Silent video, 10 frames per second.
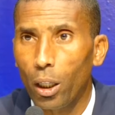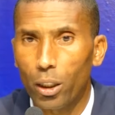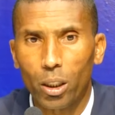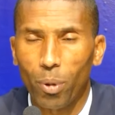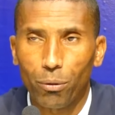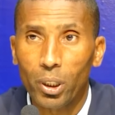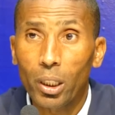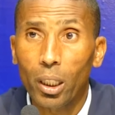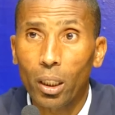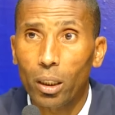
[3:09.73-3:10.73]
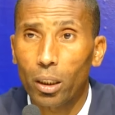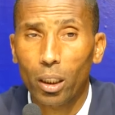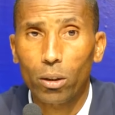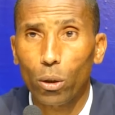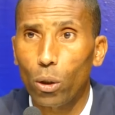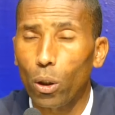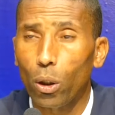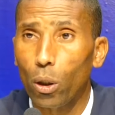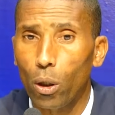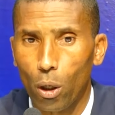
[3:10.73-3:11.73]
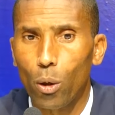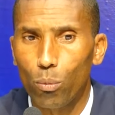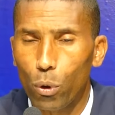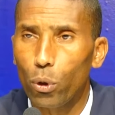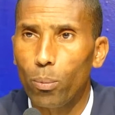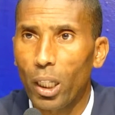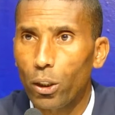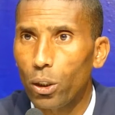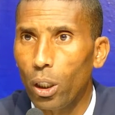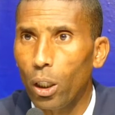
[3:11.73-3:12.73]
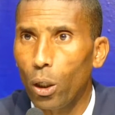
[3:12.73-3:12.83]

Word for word: Et c'est pas fini. Hein. Il reste encore euh, beaucoup de matchs.